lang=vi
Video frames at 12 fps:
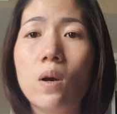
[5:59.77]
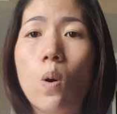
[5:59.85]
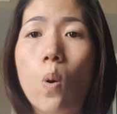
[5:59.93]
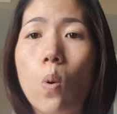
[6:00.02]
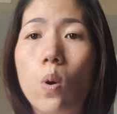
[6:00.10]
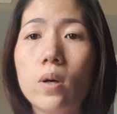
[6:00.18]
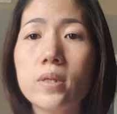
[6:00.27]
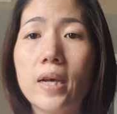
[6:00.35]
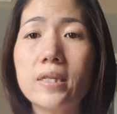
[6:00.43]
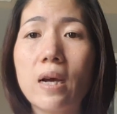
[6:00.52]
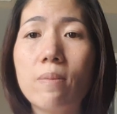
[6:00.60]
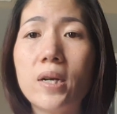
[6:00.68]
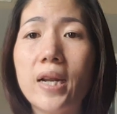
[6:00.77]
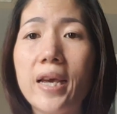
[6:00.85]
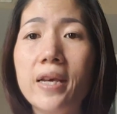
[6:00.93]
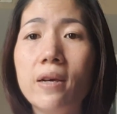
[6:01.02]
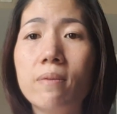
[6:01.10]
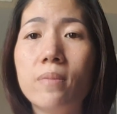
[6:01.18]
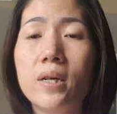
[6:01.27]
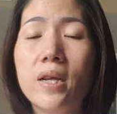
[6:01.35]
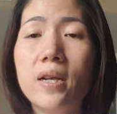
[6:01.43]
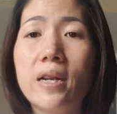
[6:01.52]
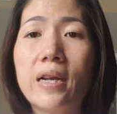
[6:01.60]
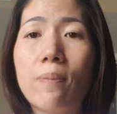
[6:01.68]
ủa tại sao mình lấy mình
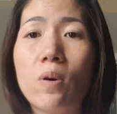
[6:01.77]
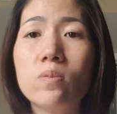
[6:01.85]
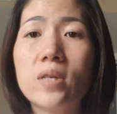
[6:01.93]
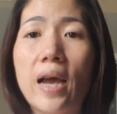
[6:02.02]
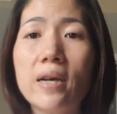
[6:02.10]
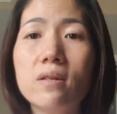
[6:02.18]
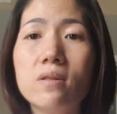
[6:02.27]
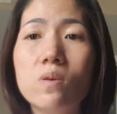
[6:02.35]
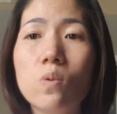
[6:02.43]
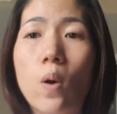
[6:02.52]
đi gặp ông xã người nước